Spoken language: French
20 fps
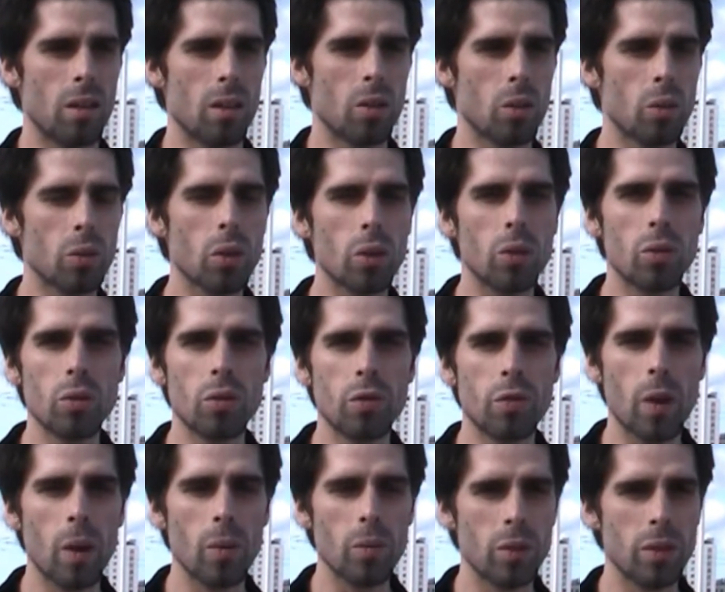contre toute
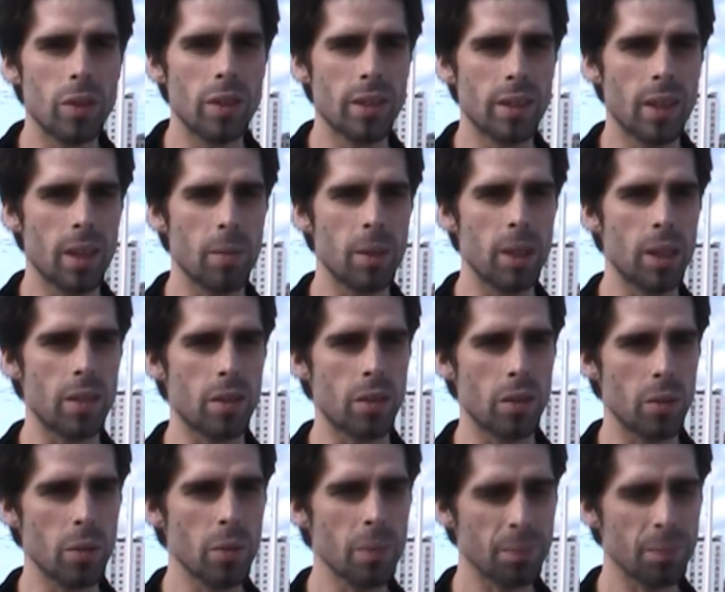forme de discrimination.